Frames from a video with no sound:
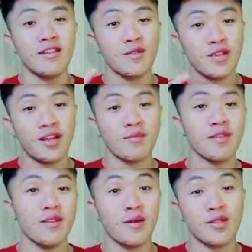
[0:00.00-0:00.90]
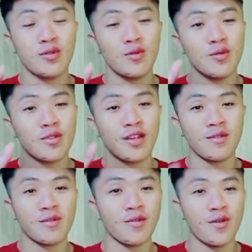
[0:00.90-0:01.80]
saling membantu,
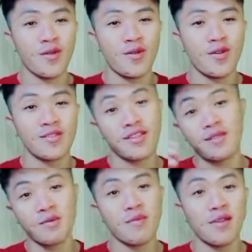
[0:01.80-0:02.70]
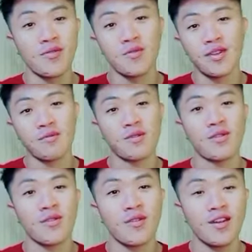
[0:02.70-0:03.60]
saling menolong, saling membantu, saling
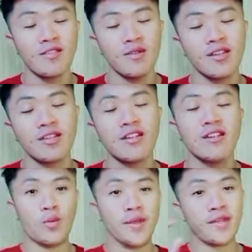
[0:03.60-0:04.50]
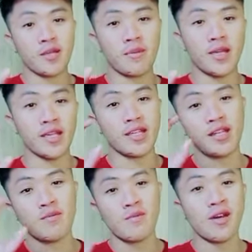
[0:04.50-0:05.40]
menolong kan paling enggak penting bes,
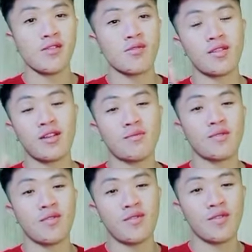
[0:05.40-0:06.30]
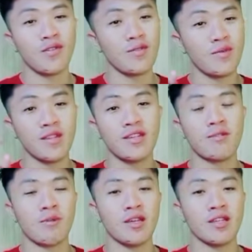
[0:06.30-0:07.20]
saling membantu, saling menolong itu penting
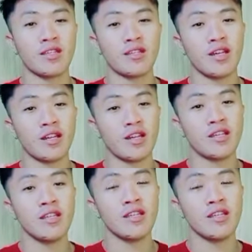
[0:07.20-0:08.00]
bes karena di